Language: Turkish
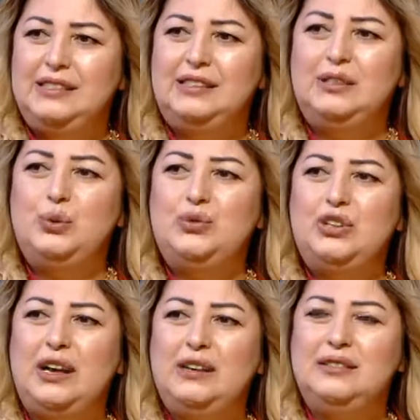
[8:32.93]
E,
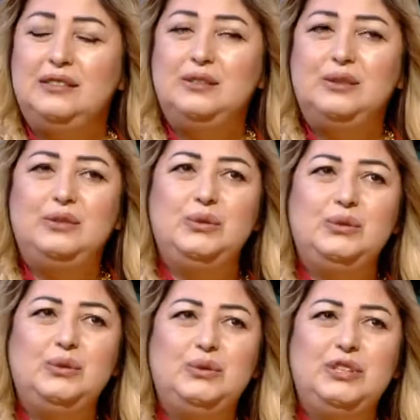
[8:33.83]
Tuncay e,
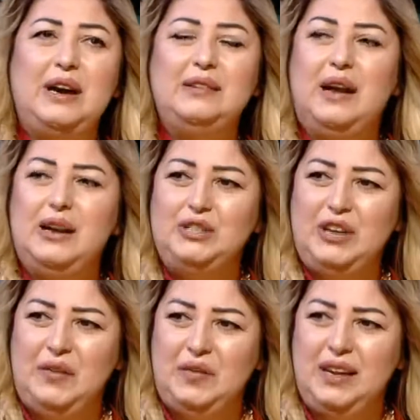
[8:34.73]
Tercan. Tuncer
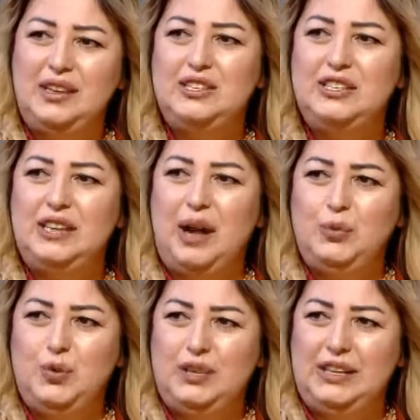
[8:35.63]
Tercan ve
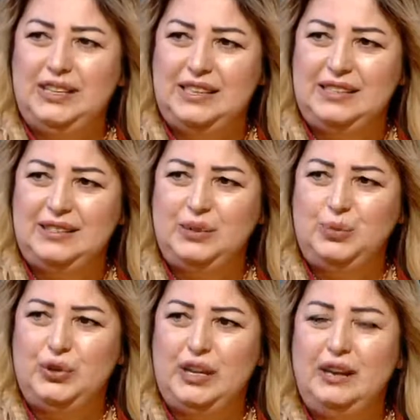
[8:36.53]
Çiğdem Gürdal'ı
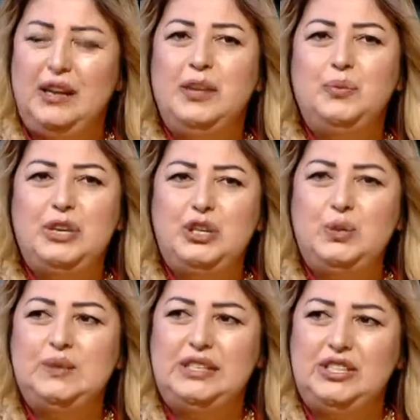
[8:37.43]
getirdik buraya.
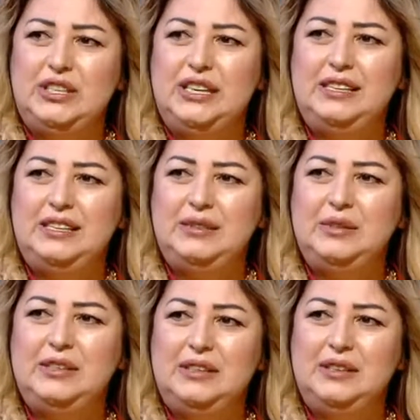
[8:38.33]
500 kişilik
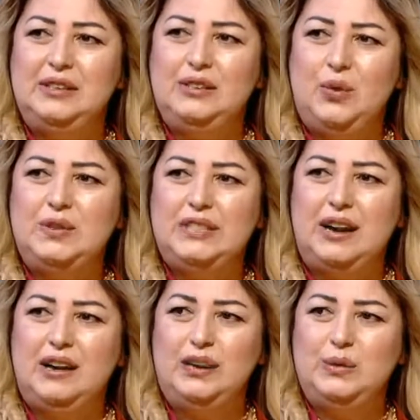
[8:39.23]
e,
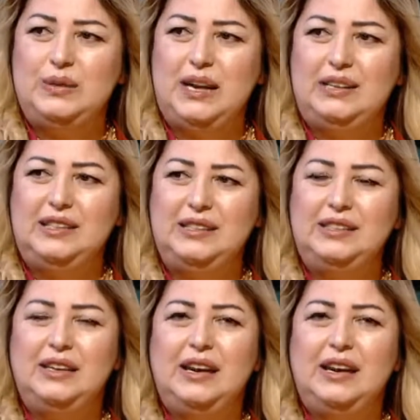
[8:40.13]
konserler düzenledik.